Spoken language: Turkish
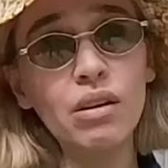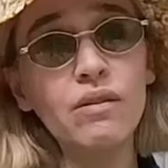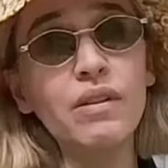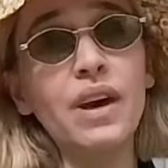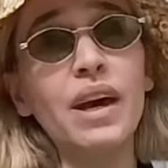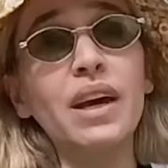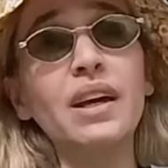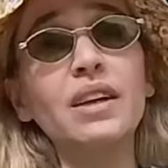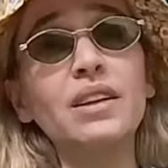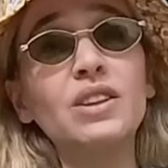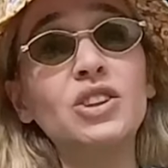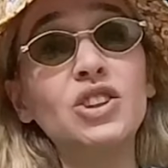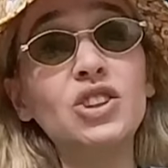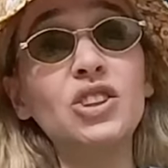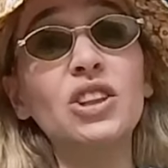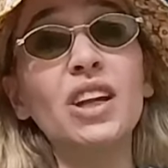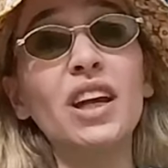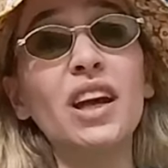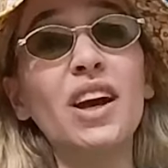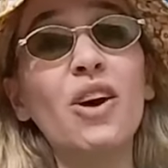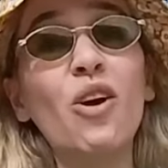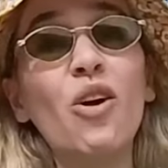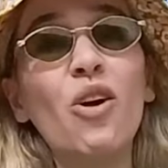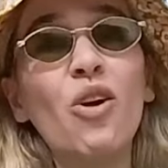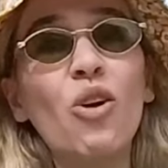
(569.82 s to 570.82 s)
Ve
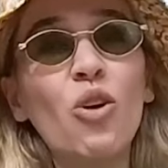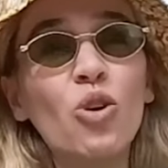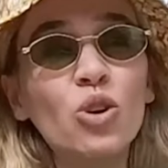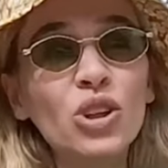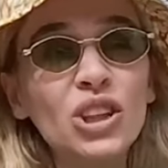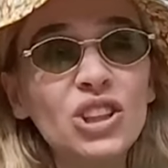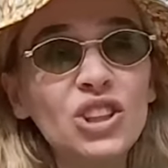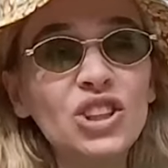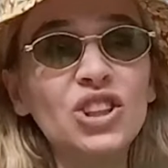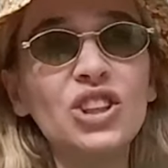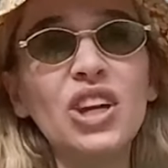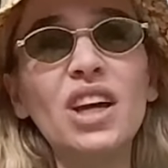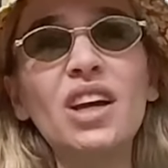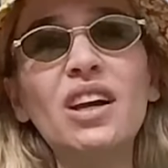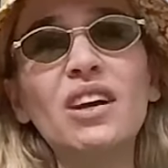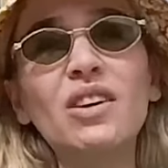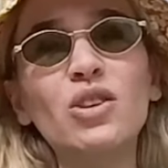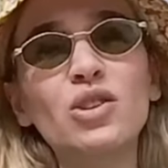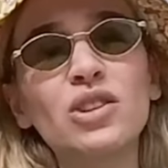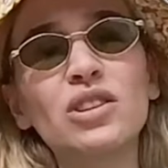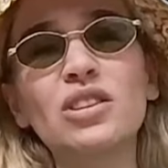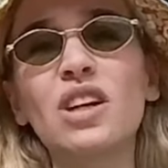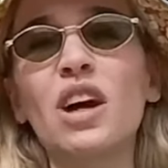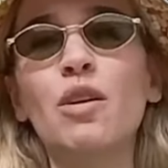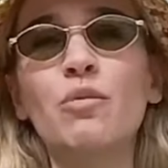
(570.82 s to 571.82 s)
işte o kişiye
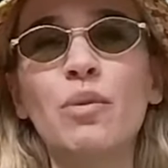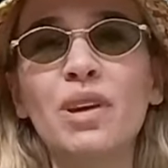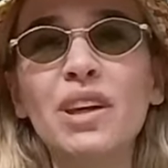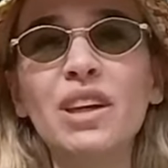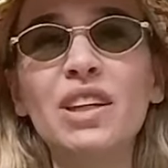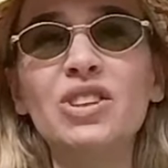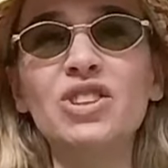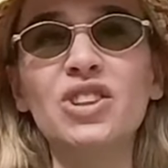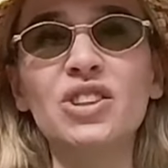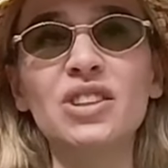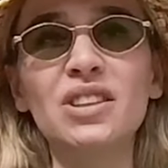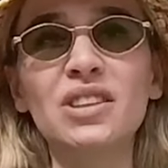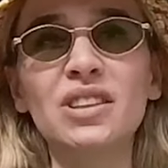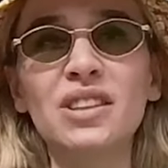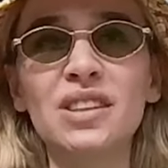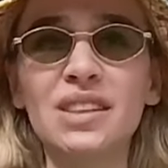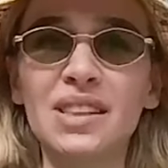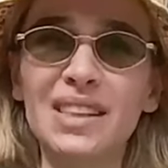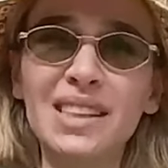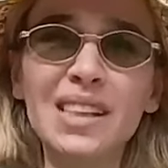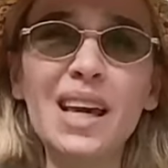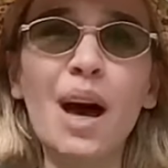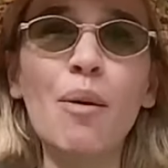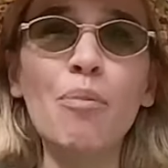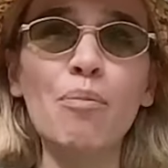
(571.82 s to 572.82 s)
travmayı yaşatırsın.
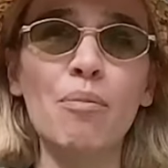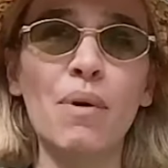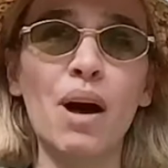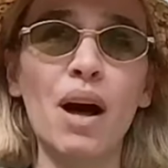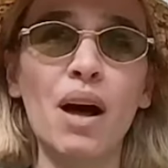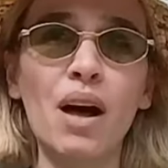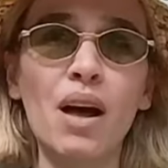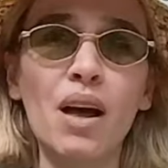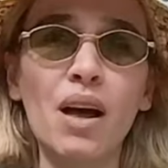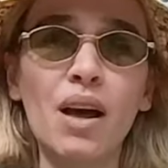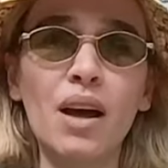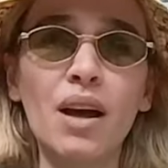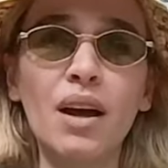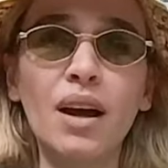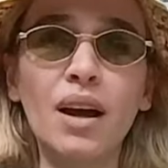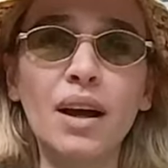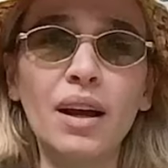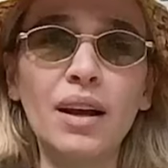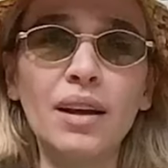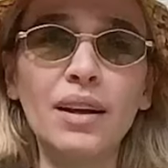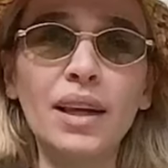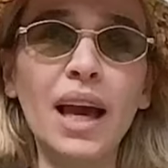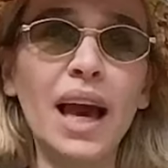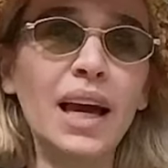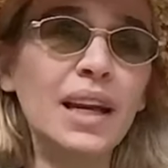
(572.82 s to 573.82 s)
Yapma.
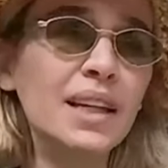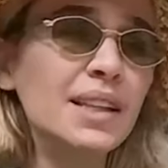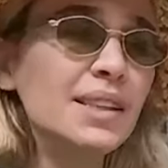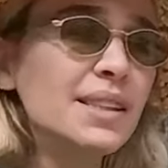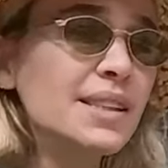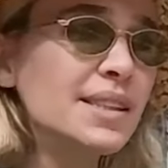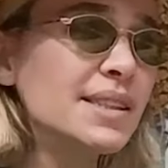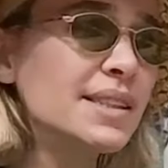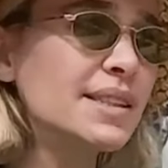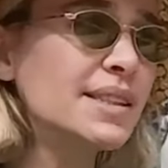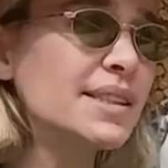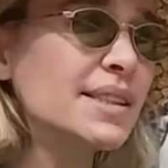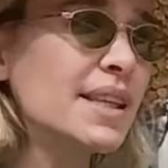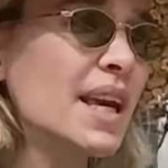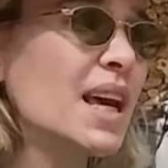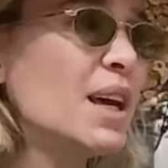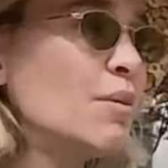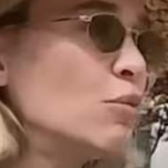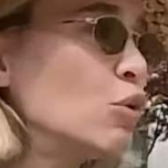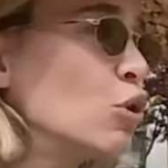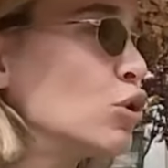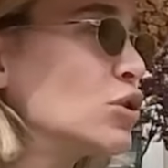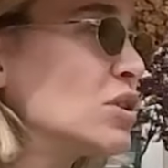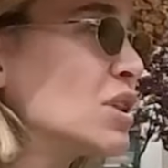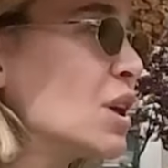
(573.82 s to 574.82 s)
Yani
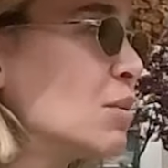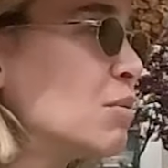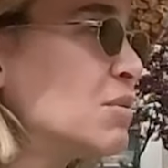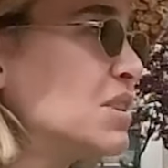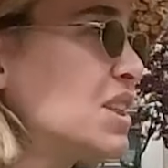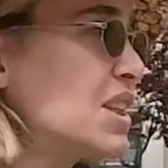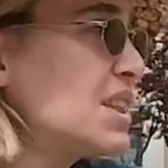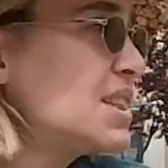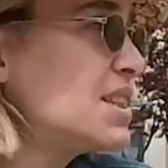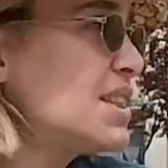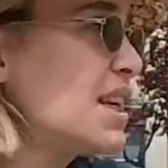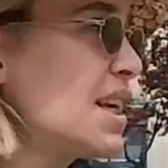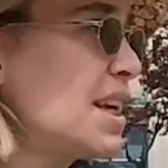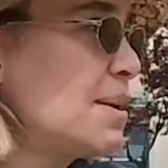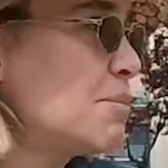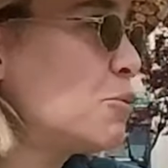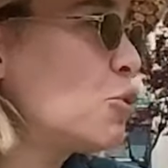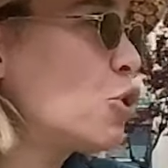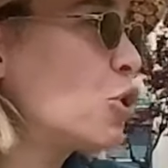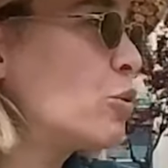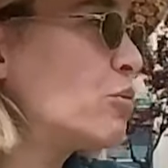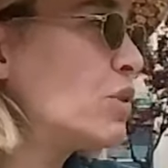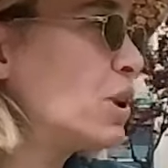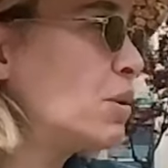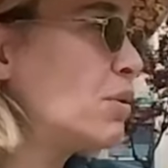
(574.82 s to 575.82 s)
sevmiyorsan mesela
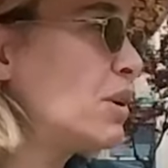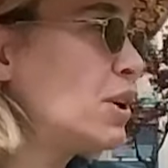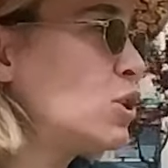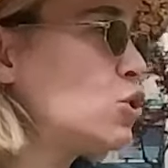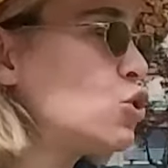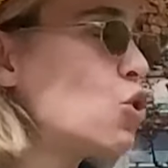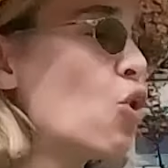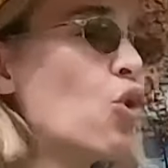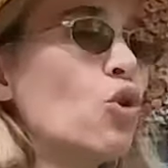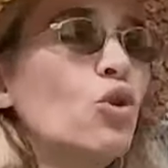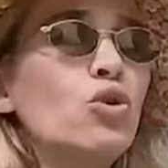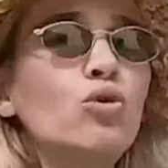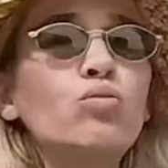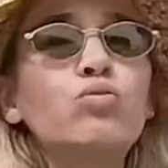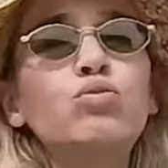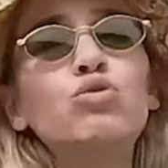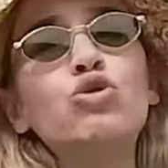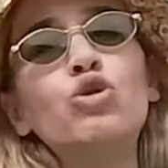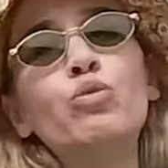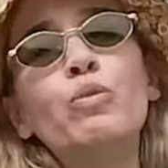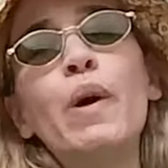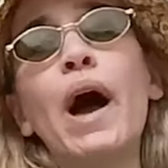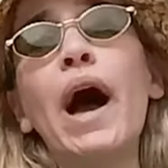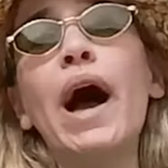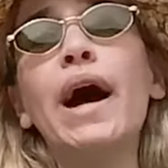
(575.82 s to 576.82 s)
sevmiyorum demek çok
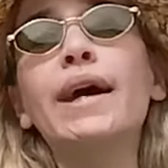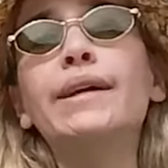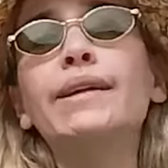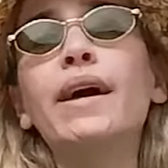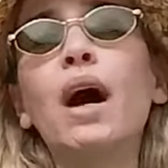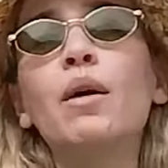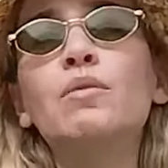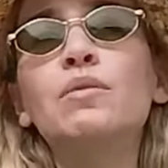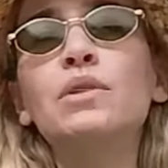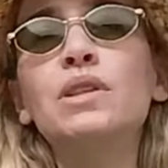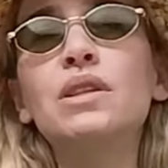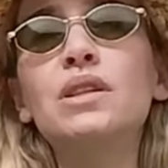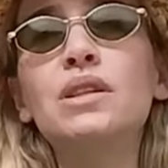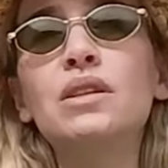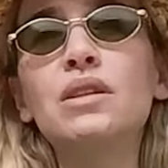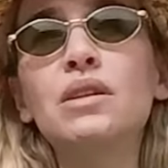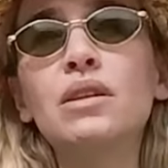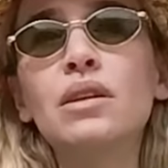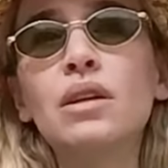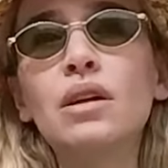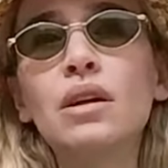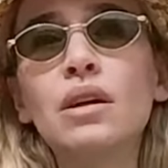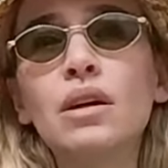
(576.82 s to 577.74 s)
büyük bir erdemdir.